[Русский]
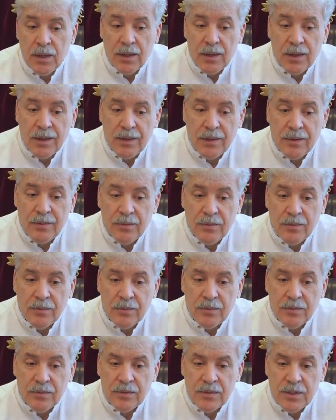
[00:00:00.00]
а,
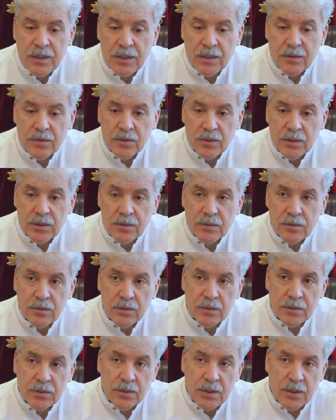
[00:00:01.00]
всяких вот этих
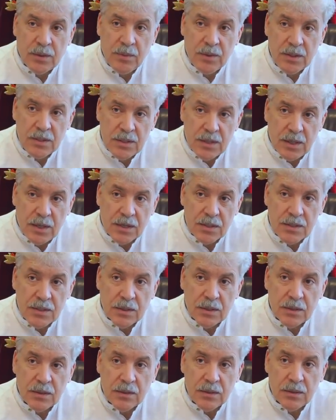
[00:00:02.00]
вот
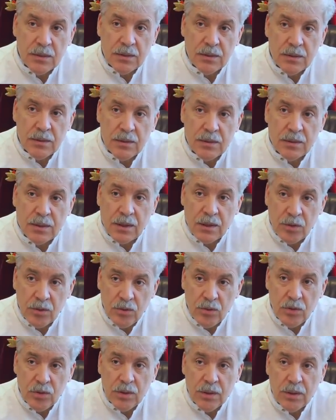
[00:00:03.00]
администрациях
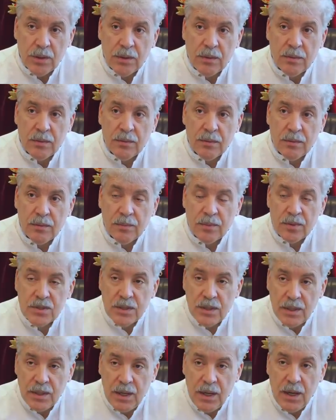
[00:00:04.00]
района,
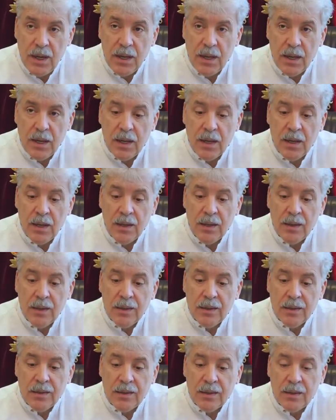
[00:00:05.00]
поселения –
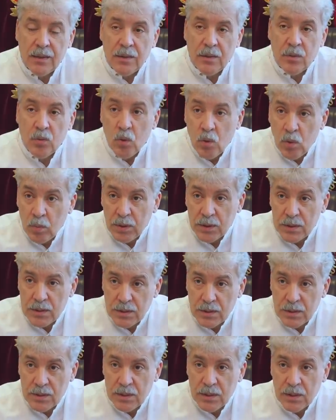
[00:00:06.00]
Э,
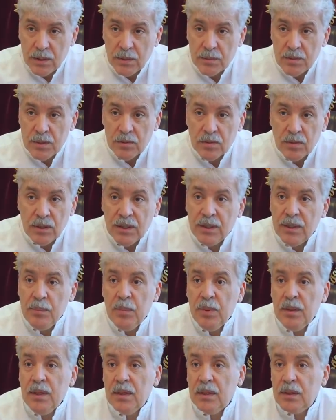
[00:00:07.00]
области сидят абсолютно
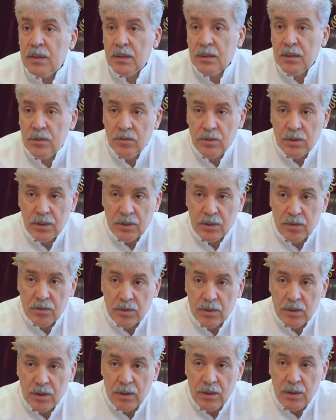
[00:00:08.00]
некомпетентные люди,
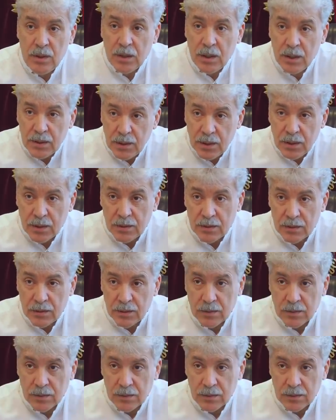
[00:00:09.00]
которые не хотят
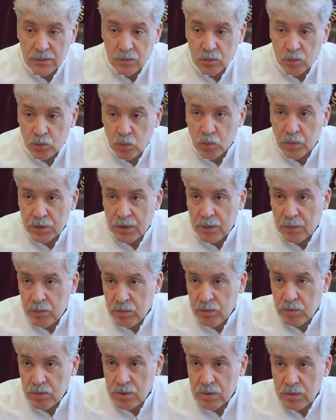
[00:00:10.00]
э, ну, думать о
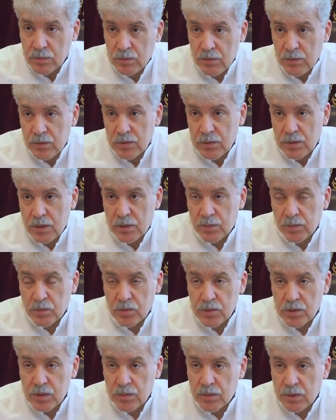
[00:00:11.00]
будущем. Мы в результате
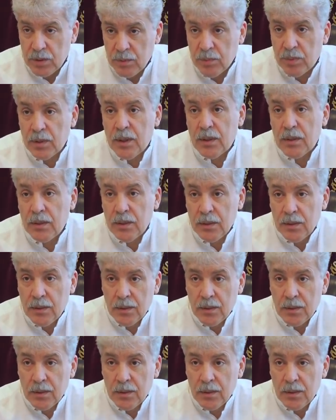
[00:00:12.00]
получаем генпланы,